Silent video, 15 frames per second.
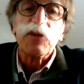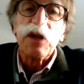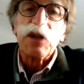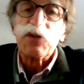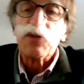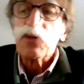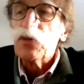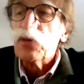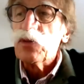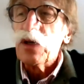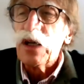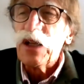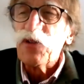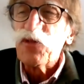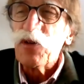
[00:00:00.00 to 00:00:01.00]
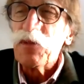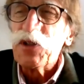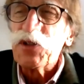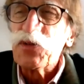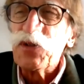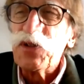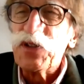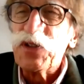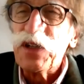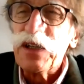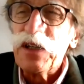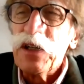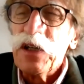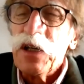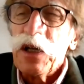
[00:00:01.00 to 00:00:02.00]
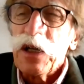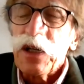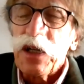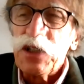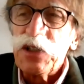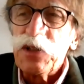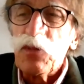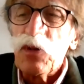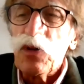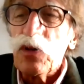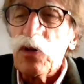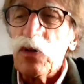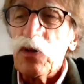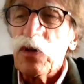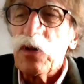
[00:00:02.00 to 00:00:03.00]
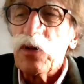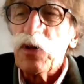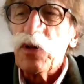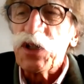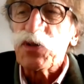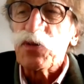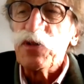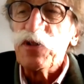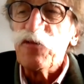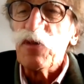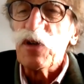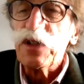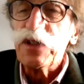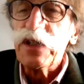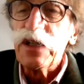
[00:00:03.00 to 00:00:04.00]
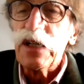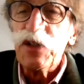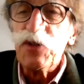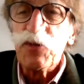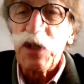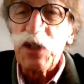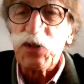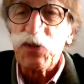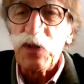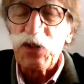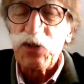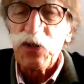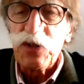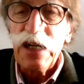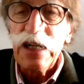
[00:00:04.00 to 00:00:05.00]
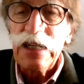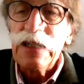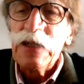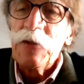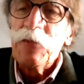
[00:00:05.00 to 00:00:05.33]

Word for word: de l'éducation à l'information était quasiment euh, exclusivement lié à l'éducation nationale.